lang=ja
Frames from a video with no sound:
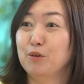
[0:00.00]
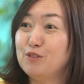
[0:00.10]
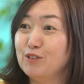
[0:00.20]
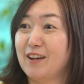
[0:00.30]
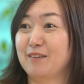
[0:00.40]

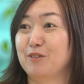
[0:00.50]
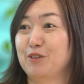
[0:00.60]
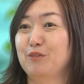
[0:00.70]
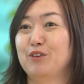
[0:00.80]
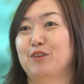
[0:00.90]
集団も
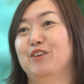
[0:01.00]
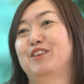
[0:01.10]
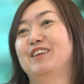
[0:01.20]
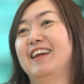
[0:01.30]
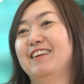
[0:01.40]
そもそも
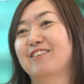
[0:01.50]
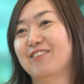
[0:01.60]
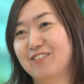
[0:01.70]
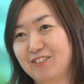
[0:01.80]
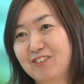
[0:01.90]
少ないとこ
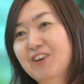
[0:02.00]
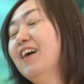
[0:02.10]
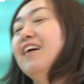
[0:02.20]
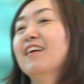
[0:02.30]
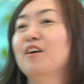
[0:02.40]
ろを、
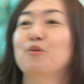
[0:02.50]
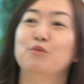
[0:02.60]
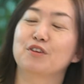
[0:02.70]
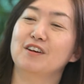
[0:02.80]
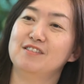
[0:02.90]
結構
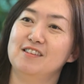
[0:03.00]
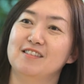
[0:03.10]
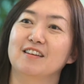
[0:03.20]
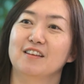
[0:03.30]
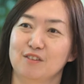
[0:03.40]
難しい
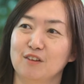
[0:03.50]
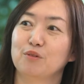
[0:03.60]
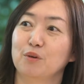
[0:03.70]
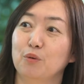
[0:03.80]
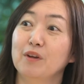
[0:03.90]
じゃないですか、
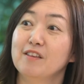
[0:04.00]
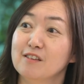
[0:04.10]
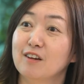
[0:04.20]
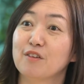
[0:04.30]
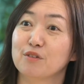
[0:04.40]
それを同じ
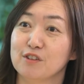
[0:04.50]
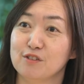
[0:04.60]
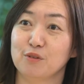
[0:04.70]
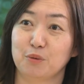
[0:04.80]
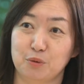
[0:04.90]
数に
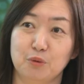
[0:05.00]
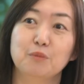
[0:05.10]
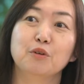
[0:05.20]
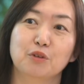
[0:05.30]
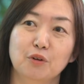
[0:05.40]
しようと
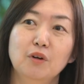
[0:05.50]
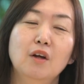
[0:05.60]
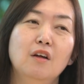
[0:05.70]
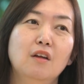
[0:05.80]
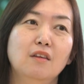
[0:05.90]
思うと。
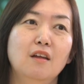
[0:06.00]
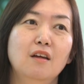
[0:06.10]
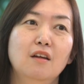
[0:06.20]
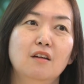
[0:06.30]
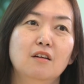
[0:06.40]
で
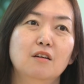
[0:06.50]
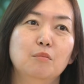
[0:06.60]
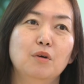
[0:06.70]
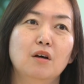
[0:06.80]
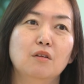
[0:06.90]

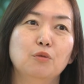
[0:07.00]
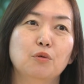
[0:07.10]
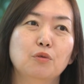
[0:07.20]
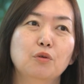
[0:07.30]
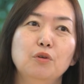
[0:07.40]
まあ、あ
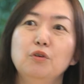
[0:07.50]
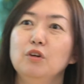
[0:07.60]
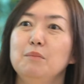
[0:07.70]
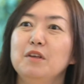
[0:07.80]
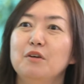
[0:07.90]
のそうい
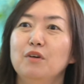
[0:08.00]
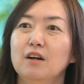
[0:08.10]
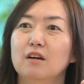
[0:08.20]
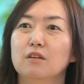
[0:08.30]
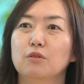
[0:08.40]
う意味で
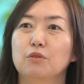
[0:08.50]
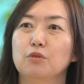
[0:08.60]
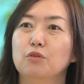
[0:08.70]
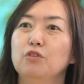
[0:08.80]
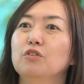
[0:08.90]
はその
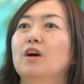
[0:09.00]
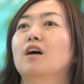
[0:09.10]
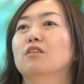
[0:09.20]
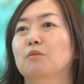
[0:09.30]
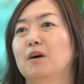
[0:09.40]
職種
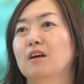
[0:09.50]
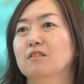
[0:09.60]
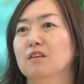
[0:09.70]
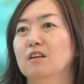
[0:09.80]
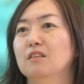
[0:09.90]
間のばら
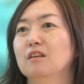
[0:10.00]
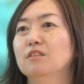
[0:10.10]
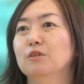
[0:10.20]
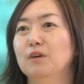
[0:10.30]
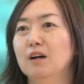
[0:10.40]
つきっていう
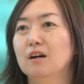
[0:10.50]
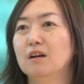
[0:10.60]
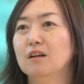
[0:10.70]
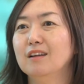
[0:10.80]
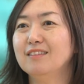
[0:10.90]
のは
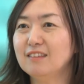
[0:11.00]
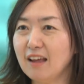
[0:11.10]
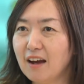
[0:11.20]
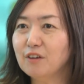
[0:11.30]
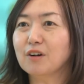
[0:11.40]
一定
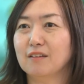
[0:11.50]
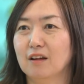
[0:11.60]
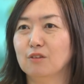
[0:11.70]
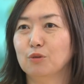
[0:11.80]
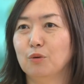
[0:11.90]
あるか
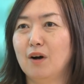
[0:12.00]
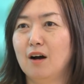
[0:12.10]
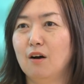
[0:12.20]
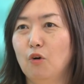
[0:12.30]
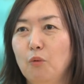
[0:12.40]
なと
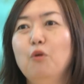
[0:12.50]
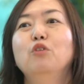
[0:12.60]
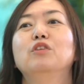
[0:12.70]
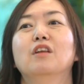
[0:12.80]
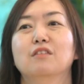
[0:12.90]
は思
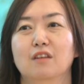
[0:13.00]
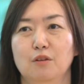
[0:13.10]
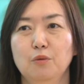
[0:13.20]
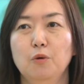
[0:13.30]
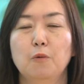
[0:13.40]
うんですけ
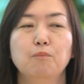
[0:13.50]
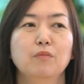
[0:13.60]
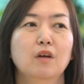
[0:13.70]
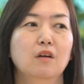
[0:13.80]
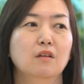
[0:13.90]
ど、
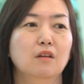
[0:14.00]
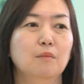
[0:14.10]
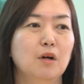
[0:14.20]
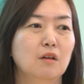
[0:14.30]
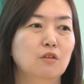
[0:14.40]
ただ
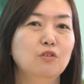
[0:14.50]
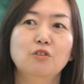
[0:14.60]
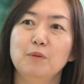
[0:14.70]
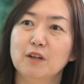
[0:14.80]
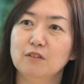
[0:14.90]
まあ
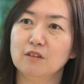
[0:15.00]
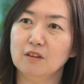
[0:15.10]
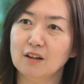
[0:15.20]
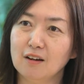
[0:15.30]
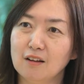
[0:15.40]
ニュースピックス
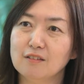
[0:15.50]
に関